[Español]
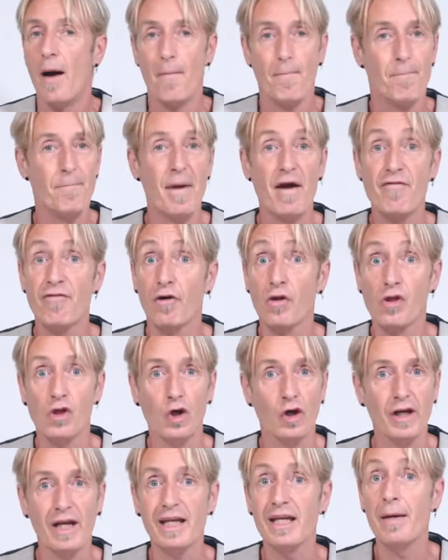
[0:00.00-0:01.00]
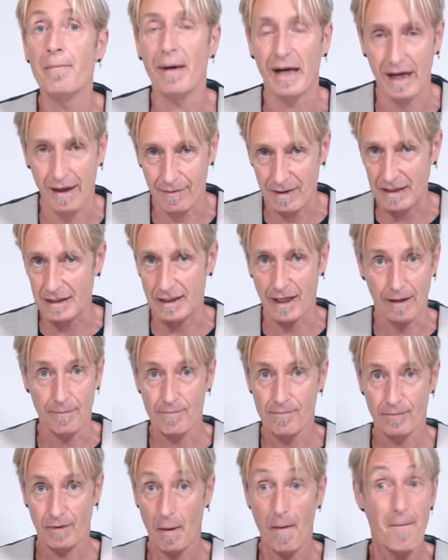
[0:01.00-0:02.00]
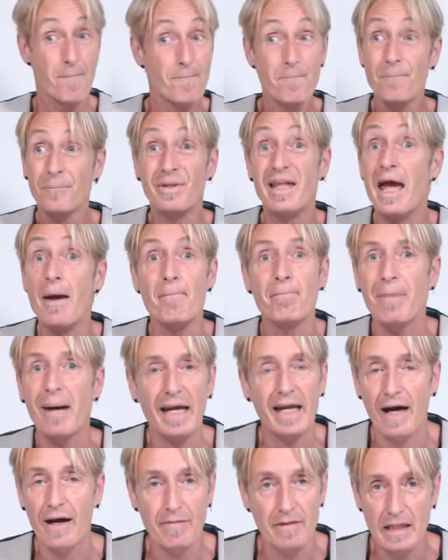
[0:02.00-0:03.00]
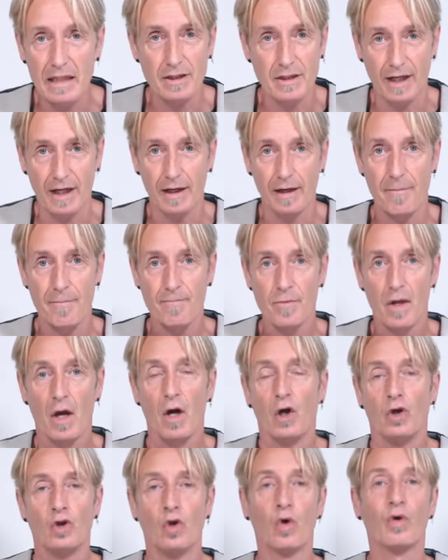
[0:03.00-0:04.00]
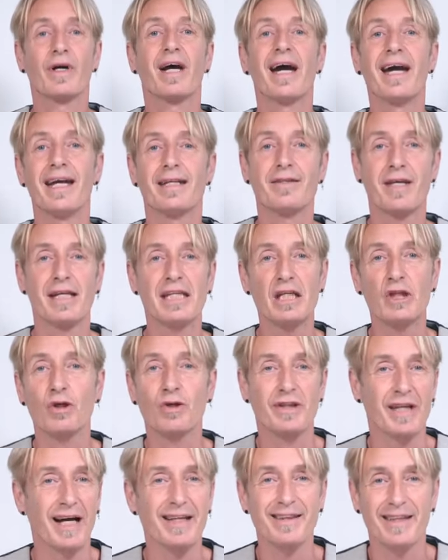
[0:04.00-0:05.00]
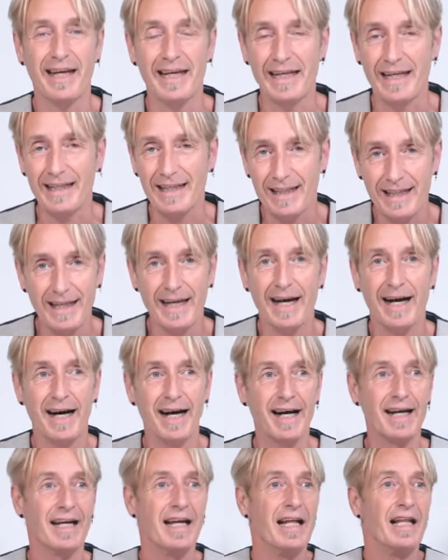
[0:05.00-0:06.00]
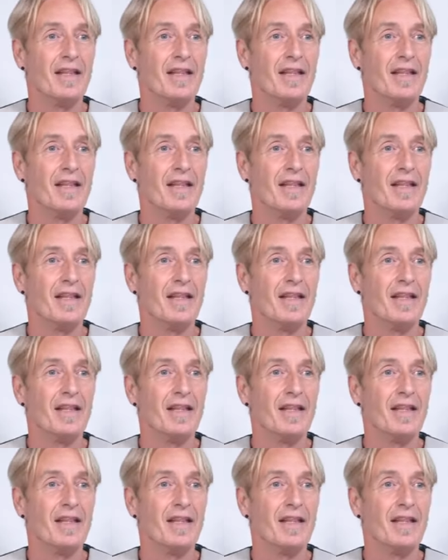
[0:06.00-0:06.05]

Me funciona de maravilla, de maravilla. Nunca he tenido tanta energía,